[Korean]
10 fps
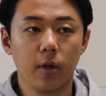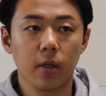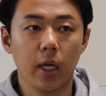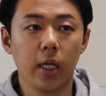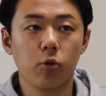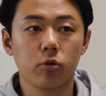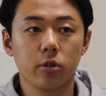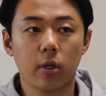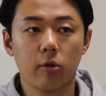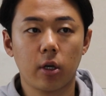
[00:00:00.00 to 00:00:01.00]
개인
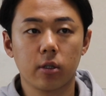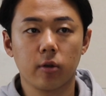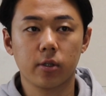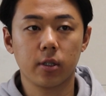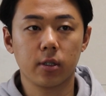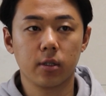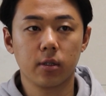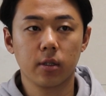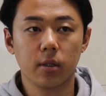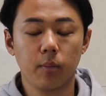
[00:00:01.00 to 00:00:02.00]
송출이라고 하는 것은
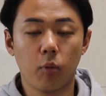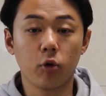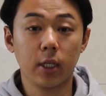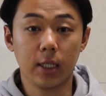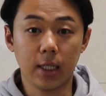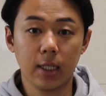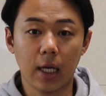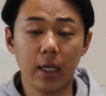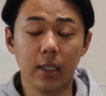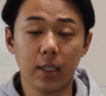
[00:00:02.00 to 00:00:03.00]
본인이
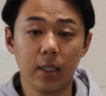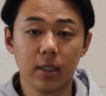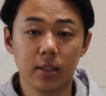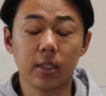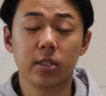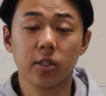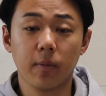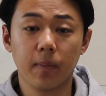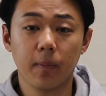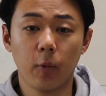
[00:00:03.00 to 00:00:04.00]
개인이
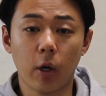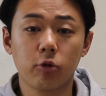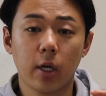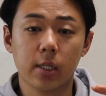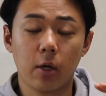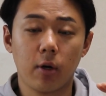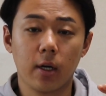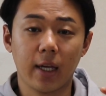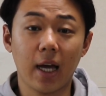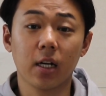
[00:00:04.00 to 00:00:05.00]
직접 외국
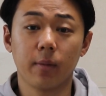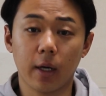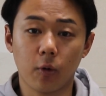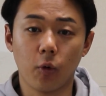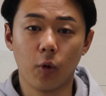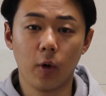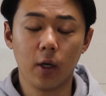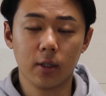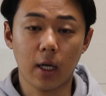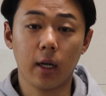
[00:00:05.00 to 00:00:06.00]
회사와 계약을 맺고
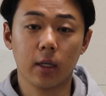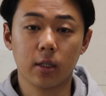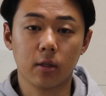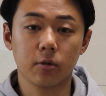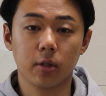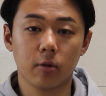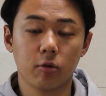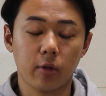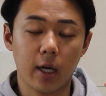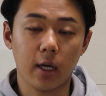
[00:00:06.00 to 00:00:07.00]
다이렉트
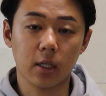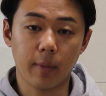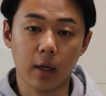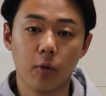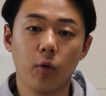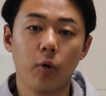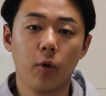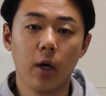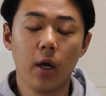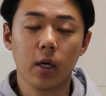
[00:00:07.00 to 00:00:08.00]
컨트랙으로 계약을
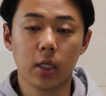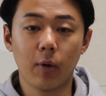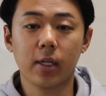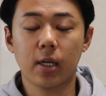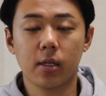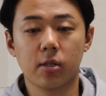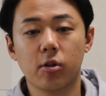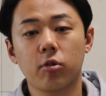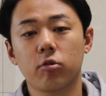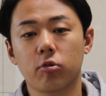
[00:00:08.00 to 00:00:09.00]
맺고 그 회사에서
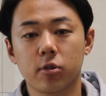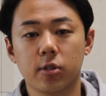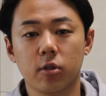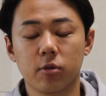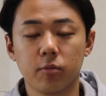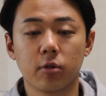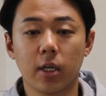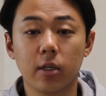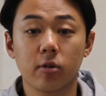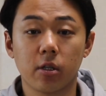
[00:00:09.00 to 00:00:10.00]
선원으로서 근무를
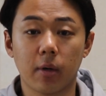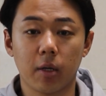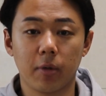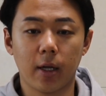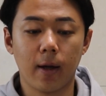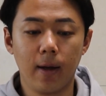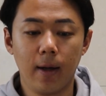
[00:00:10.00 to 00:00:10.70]
하는 것을 말합니다.